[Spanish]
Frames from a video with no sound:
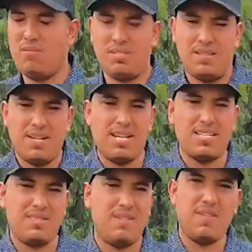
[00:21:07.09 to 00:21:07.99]
se va,
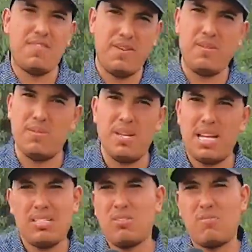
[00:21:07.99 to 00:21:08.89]
se va a ver feo,
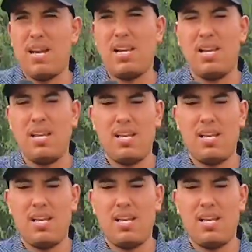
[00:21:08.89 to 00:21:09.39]
es normal.